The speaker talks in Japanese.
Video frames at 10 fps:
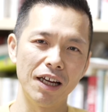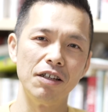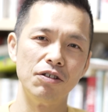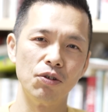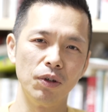てな
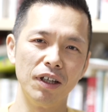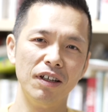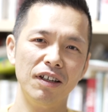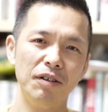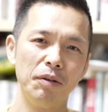いですよね
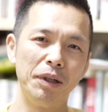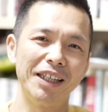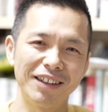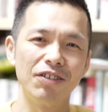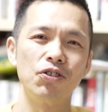
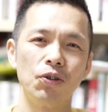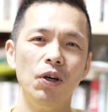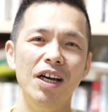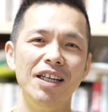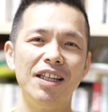立ってる人
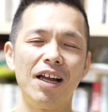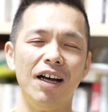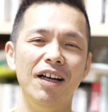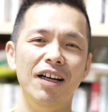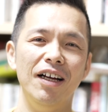いた
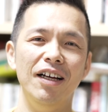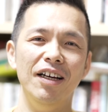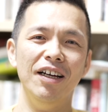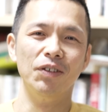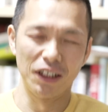ら、
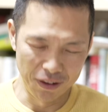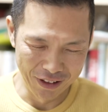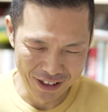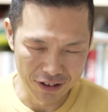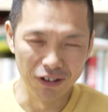えー、お疲れ様
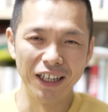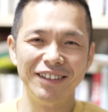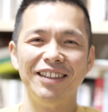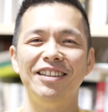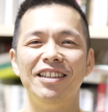ですっていう感
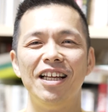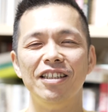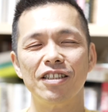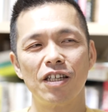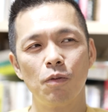じなん
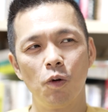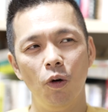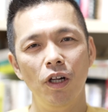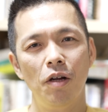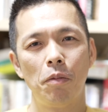ですけど
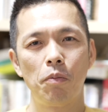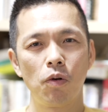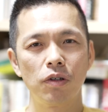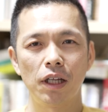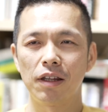も、まあ、
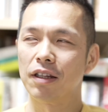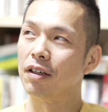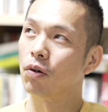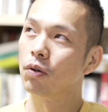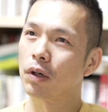僕だっ
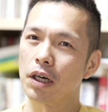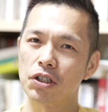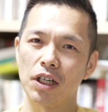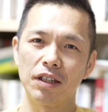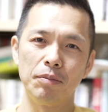てこの会
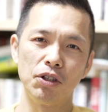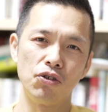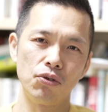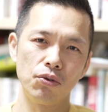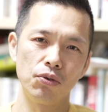社やって
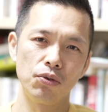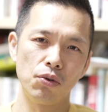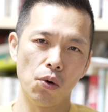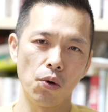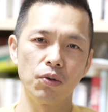
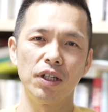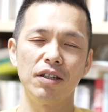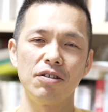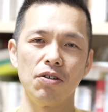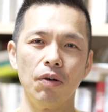15、16
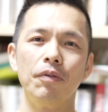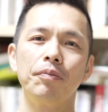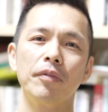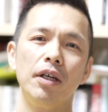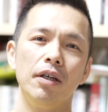年ですよ。
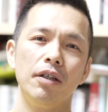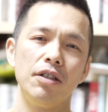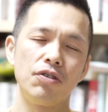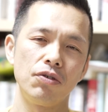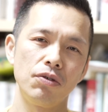
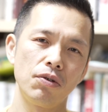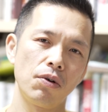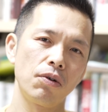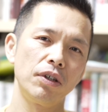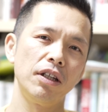1 5
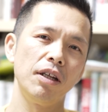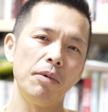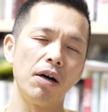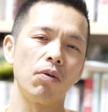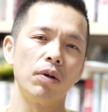6年で
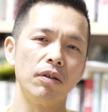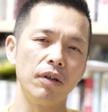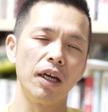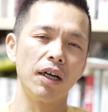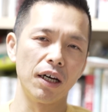まあこれ
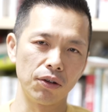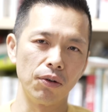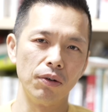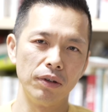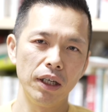ぐらいかと
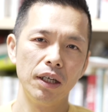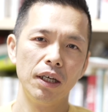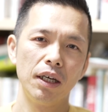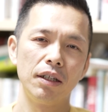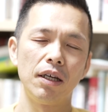ね
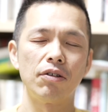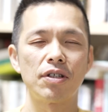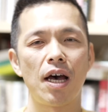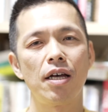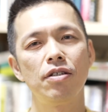あと
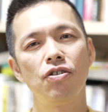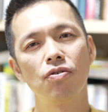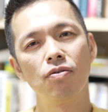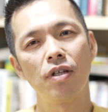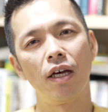
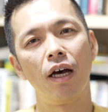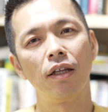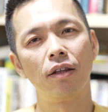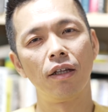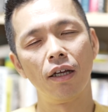30年
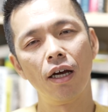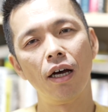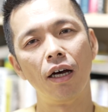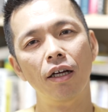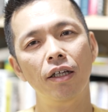あった
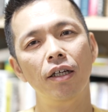ら